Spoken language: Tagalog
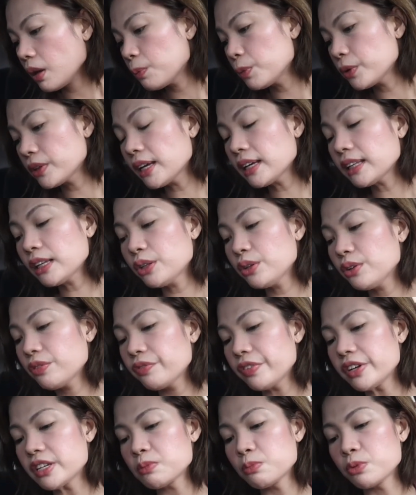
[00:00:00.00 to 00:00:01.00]
protected yung
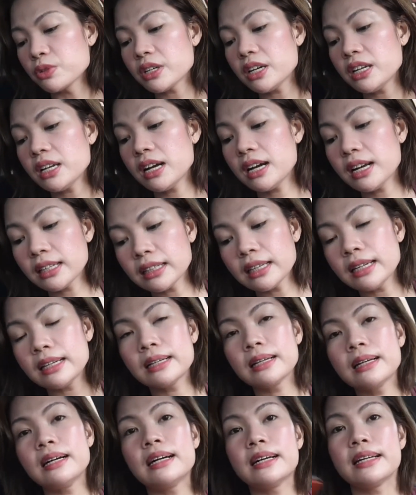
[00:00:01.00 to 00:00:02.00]
face mo. Sana nga
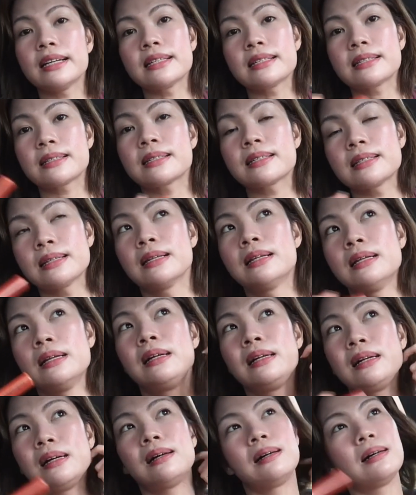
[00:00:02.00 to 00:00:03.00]
talaga is
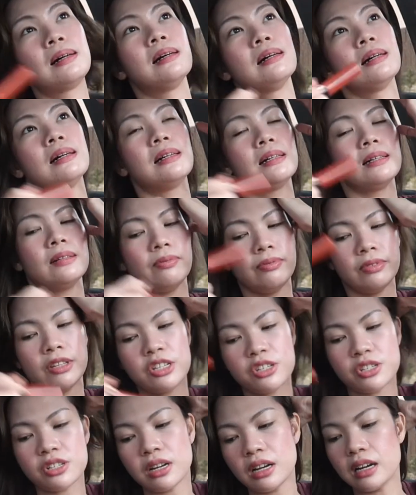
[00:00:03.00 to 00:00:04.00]
uh,
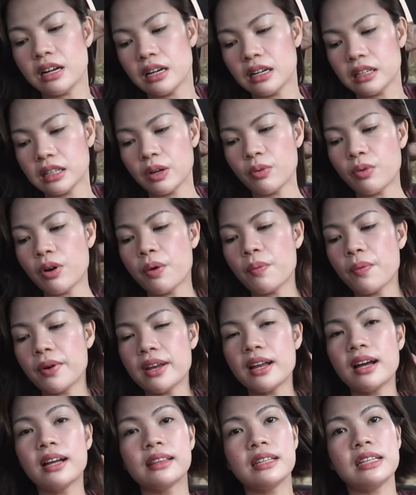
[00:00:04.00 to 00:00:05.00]
hindi siya
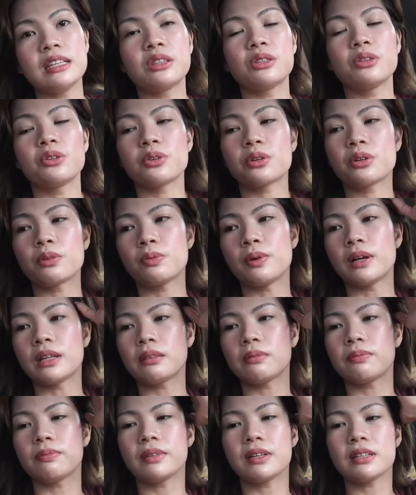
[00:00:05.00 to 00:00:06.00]
nawawala dito or what.
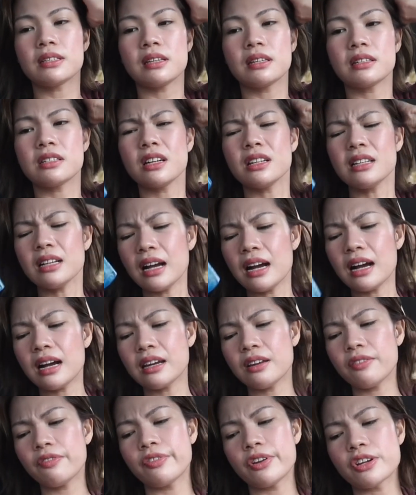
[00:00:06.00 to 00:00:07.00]
Kasi tsaka
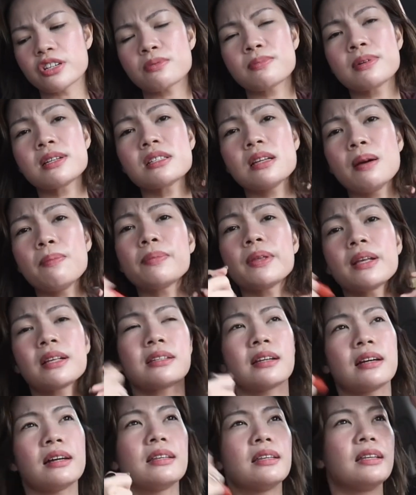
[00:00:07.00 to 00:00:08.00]
nakaka-refresh. May something
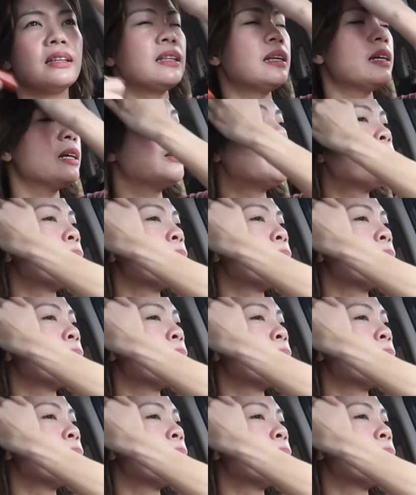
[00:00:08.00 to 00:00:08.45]
sa kanya na